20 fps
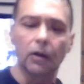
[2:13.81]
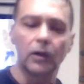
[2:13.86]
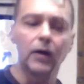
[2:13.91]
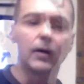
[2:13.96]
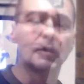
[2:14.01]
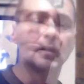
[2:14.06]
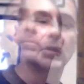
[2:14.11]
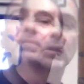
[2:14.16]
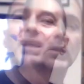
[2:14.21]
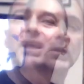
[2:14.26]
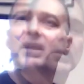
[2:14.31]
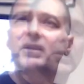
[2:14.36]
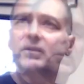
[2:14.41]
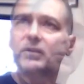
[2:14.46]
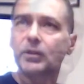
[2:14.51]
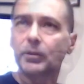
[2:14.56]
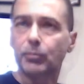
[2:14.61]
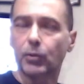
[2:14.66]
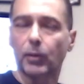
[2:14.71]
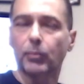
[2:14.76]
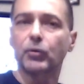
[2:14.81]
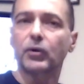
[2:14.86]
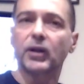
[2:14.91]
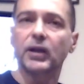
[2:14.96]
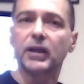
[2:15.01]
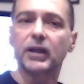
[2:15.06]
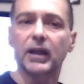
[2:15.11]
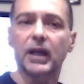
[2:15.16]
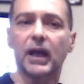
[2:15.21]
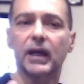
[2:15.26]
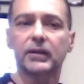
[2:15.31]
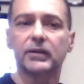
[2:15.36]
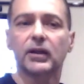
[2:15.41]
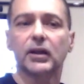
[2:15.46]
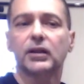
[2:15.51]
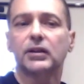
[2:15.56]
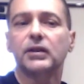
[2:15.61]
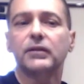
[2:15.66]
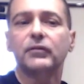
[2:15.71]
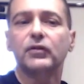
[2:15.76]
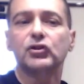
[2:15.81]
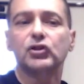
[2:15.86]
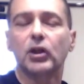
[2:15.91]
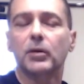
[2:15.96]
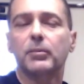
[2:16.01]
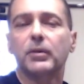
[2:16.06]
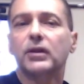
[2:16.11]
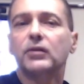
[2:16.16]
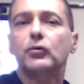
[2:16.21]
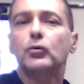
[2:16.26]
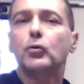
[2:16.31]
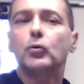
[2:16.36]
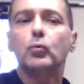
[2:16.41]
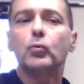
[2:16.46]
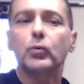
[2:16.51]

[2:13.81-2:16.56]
Ambienti proprio ricreati artificialmente in